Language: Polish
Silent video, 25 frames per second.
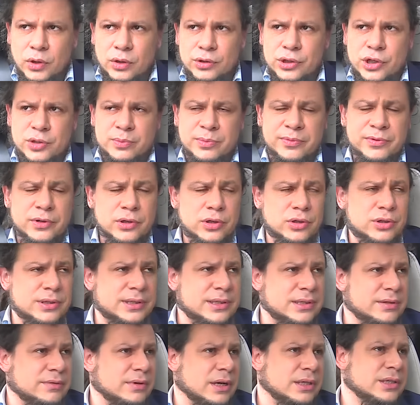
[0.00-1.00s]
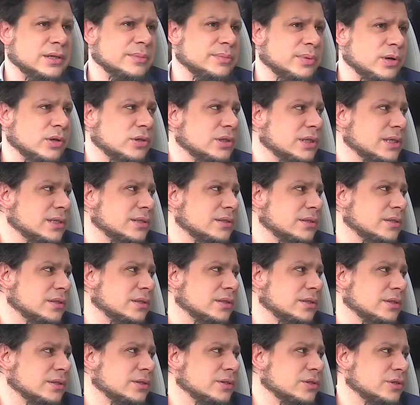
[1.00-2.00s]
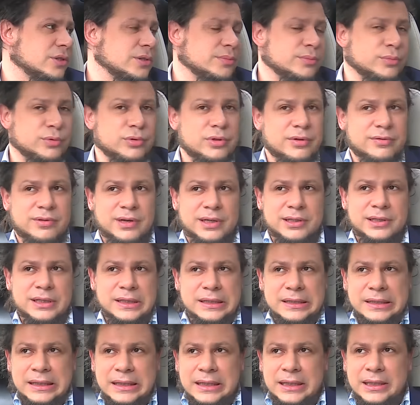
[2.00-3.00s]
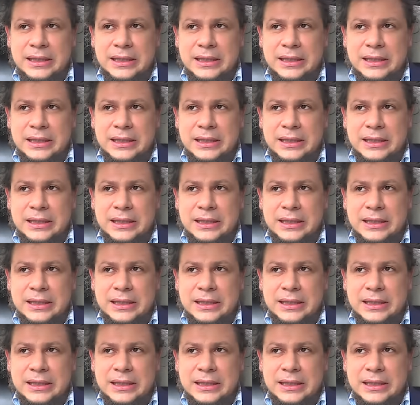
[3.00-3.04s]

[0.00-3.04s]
chociażby wykorzystywanie protez, y, mhm. czy budowanie